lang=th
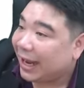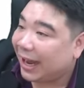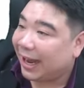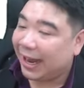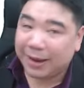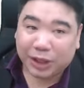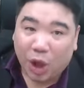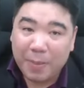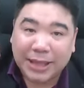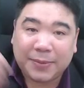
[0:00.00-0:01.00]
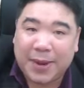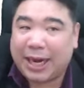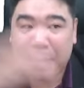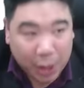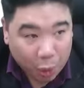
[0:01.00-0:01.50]
อ่าทองแม่สิบเอ็ด
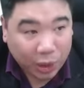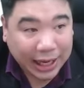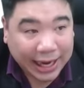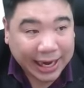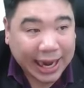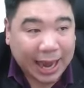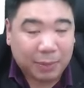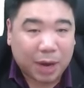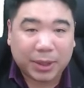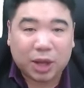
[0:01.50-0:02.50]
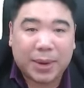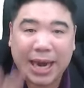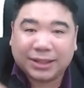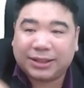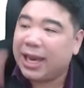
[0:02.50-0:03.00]
แล้วไปคูณเลยนะครับ เราไม่ต้องไป
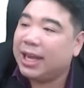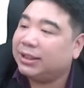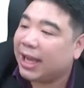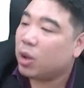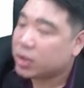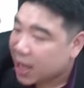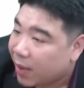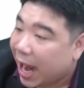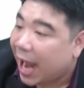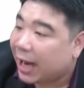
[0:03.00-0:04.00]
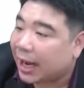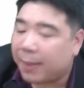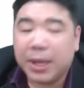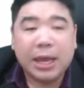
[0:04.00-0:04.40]
นั่งี่หนึสี่อยู่เสียเวลานะครับ